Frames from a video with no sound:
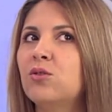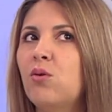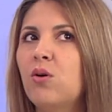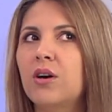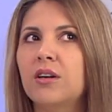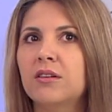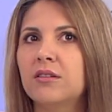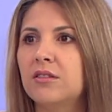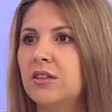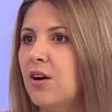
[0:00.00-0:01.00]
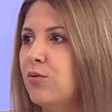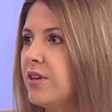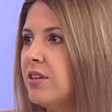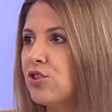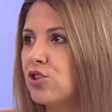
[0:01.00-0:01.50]
Но э, я
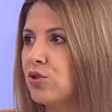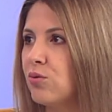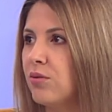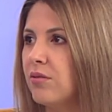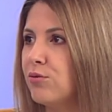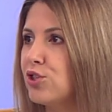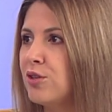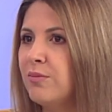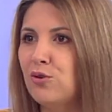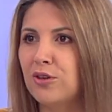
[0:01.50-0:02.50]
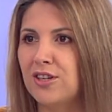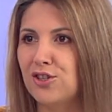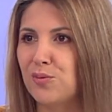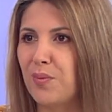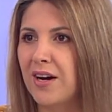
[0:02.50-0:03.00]
уверена, что очень многие
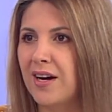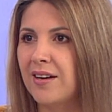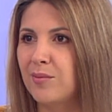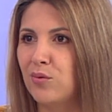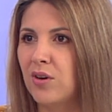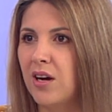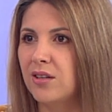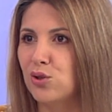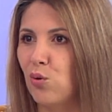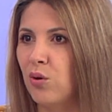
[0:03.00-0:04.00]
еще пока пугаются.